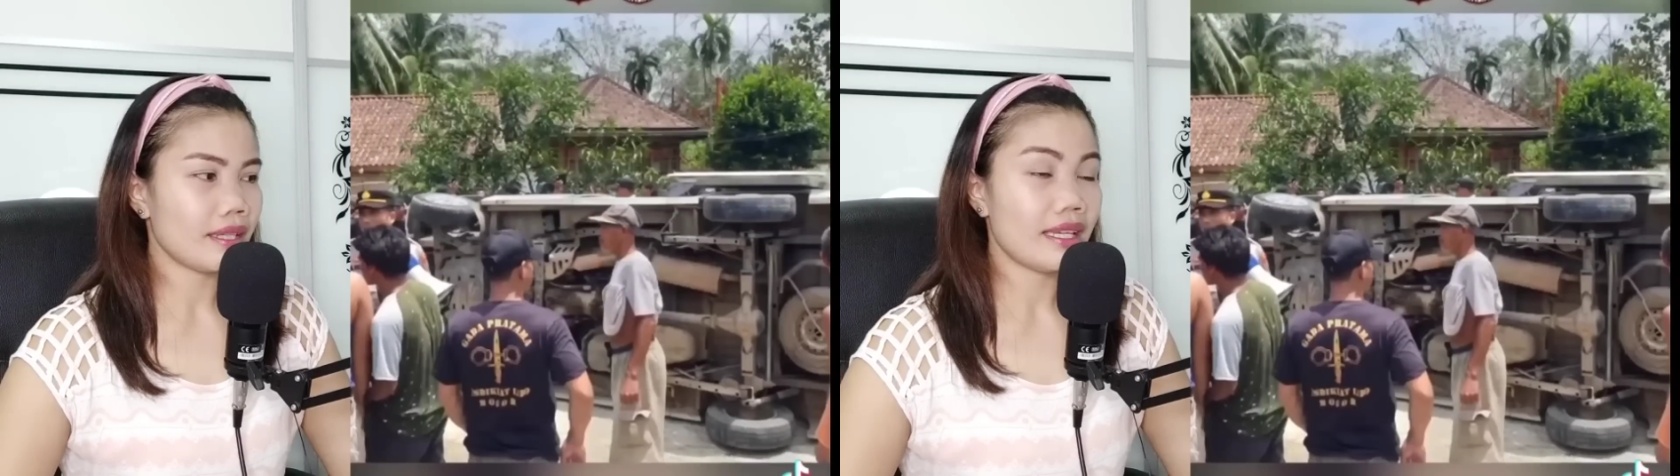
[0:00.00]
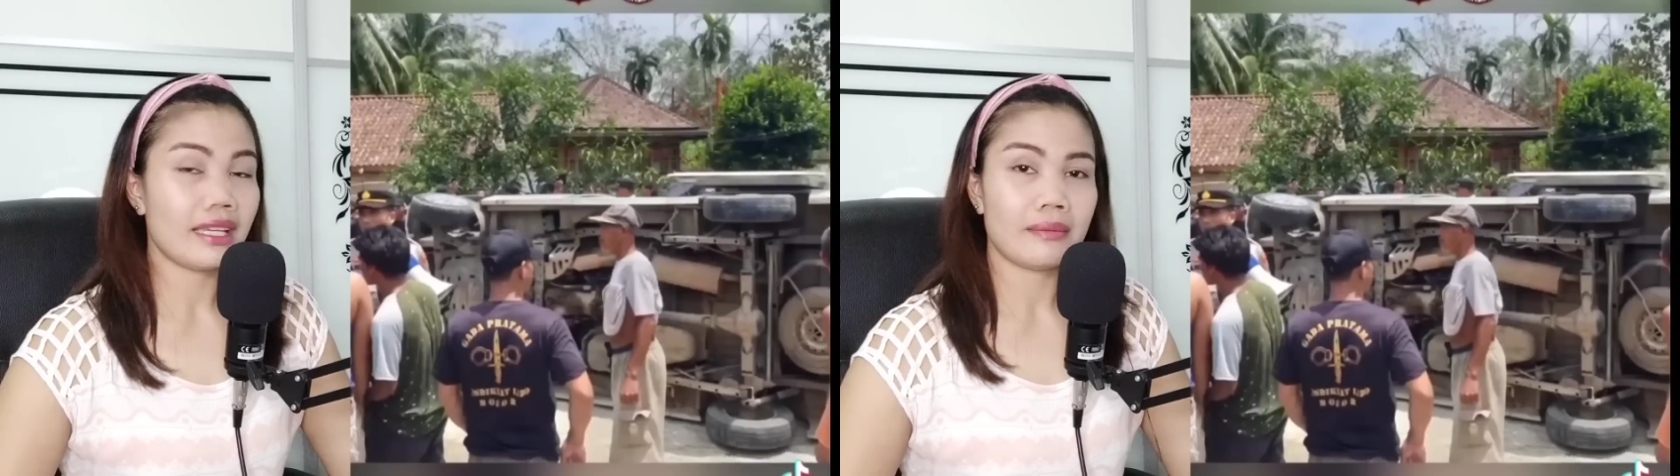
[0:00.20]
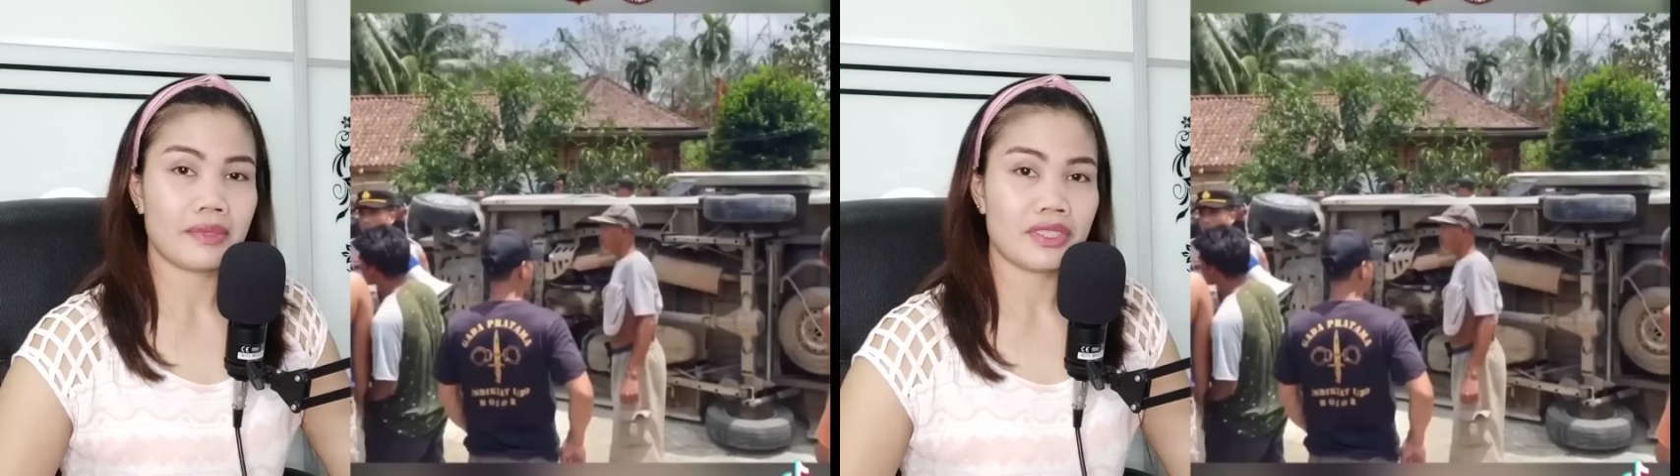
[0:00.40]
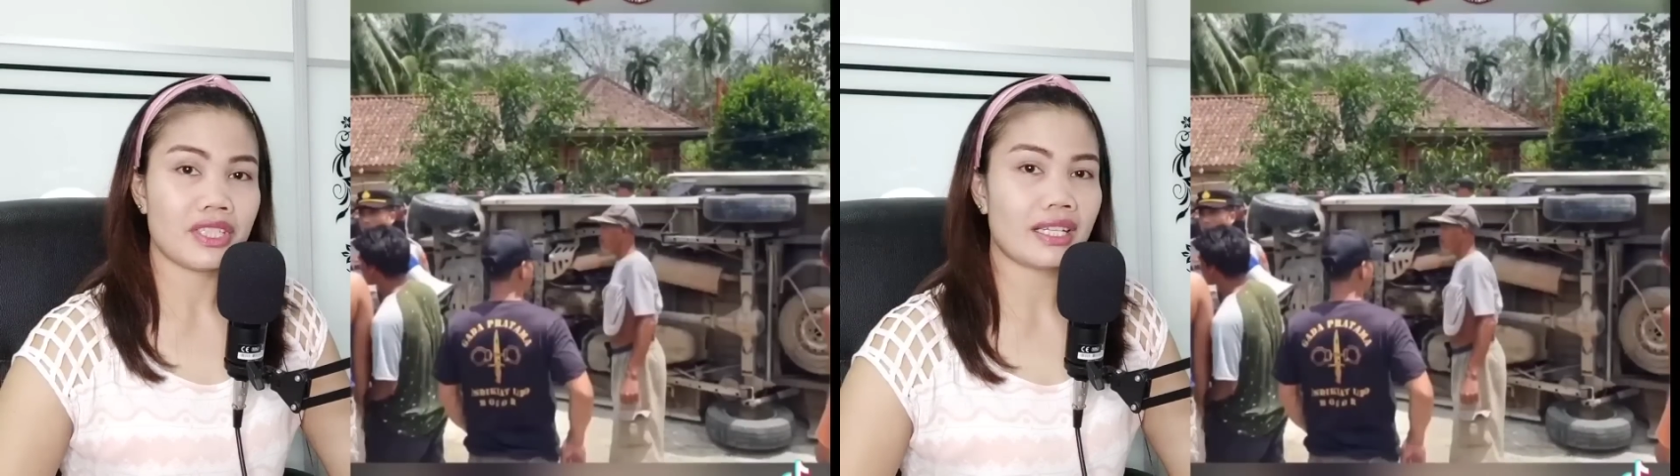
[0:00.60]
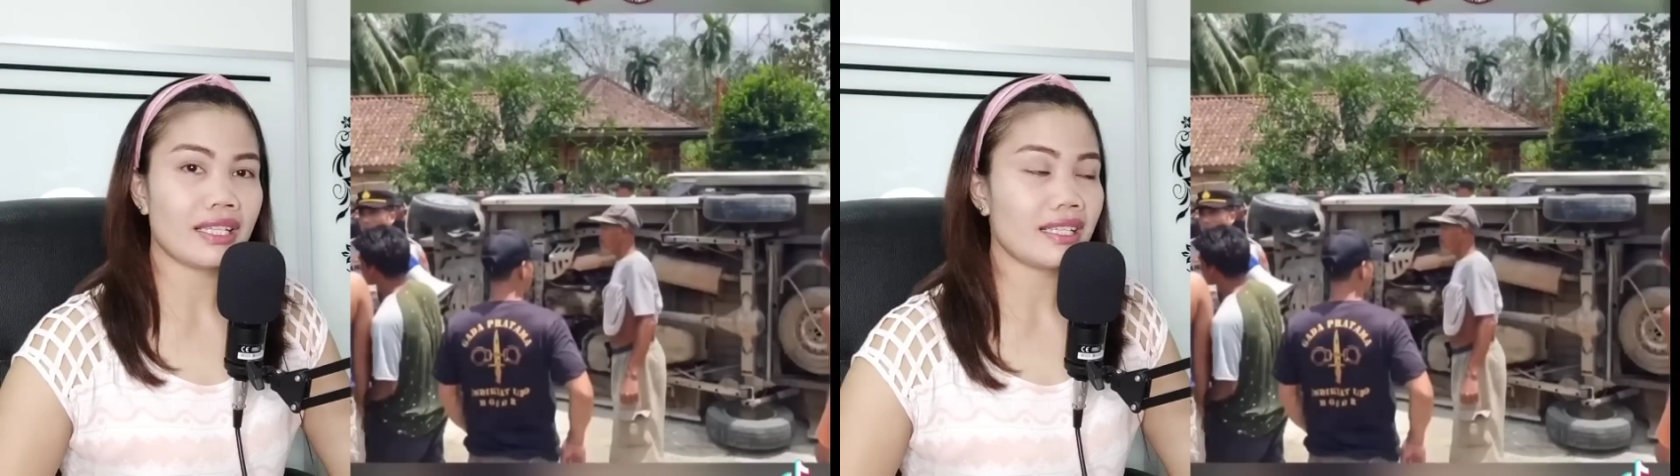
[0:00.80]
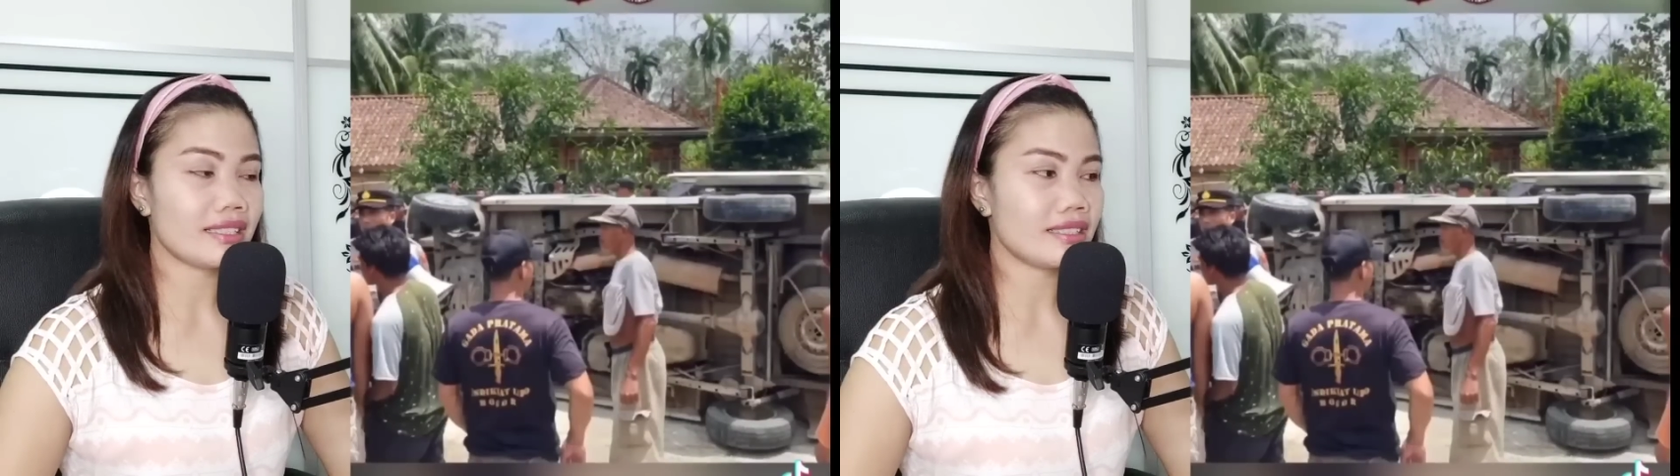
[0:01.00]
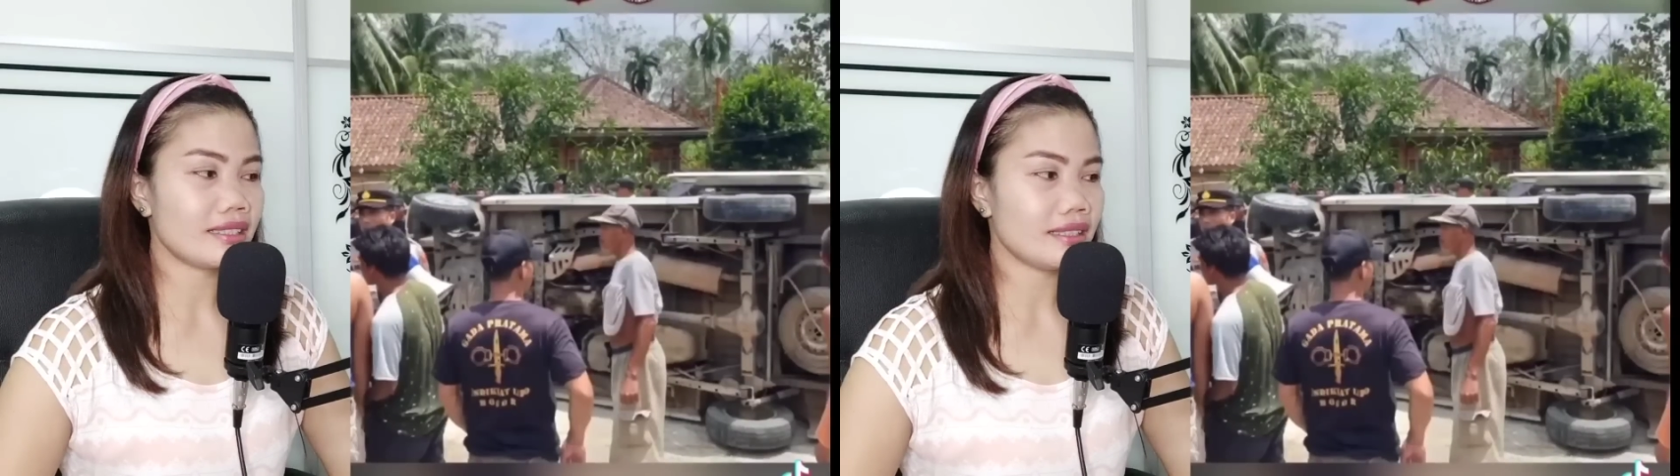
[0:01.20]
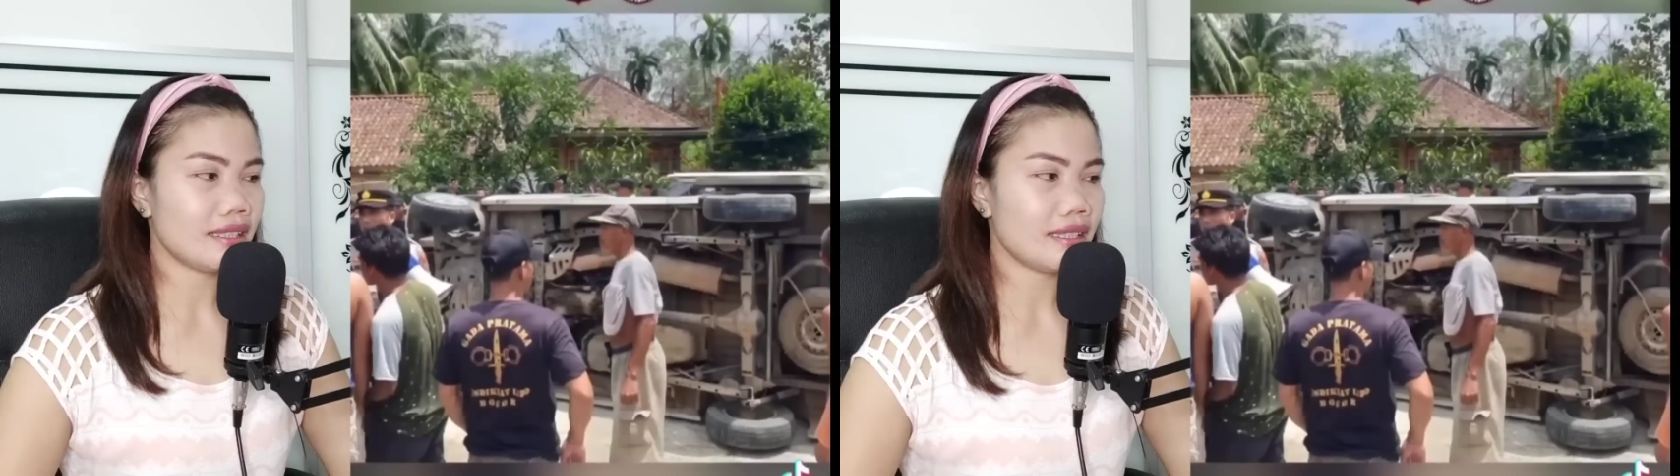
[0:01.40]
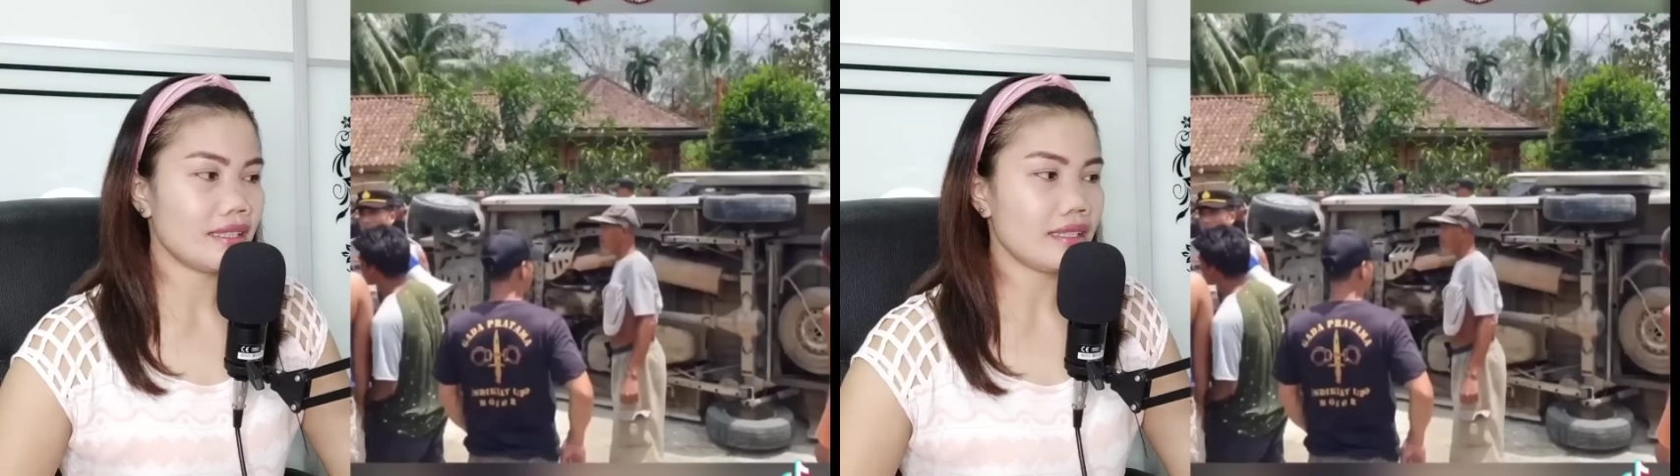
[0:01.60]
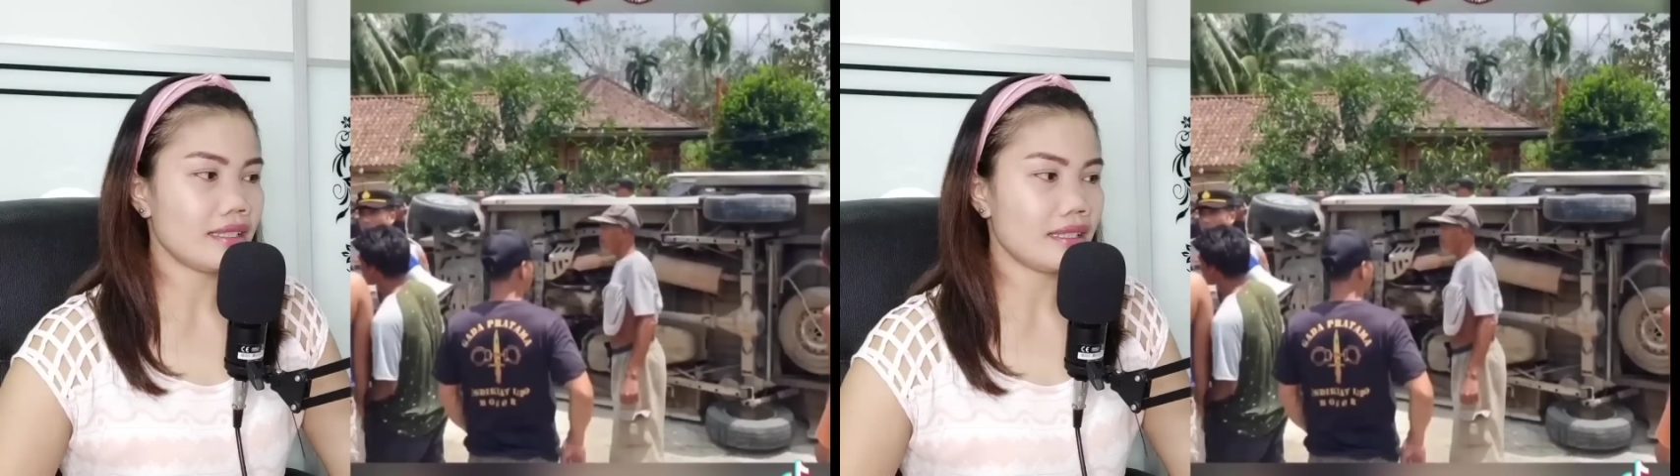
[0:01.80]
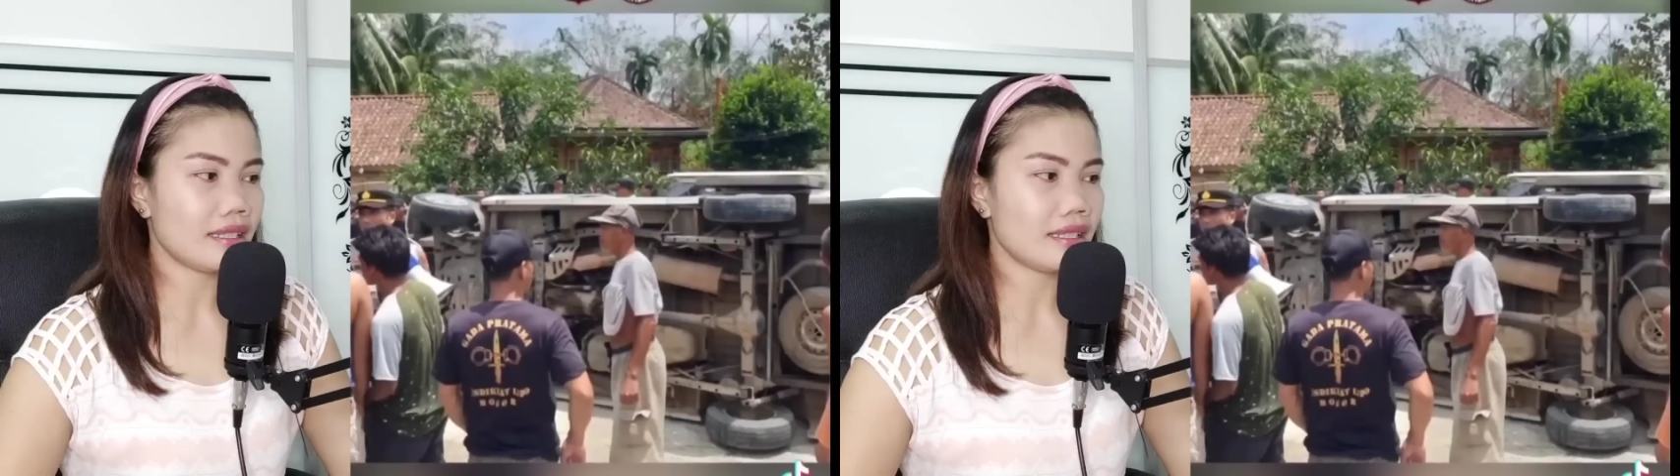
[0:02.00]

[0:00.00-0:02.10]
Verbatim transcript: ingin mencari rezeki ya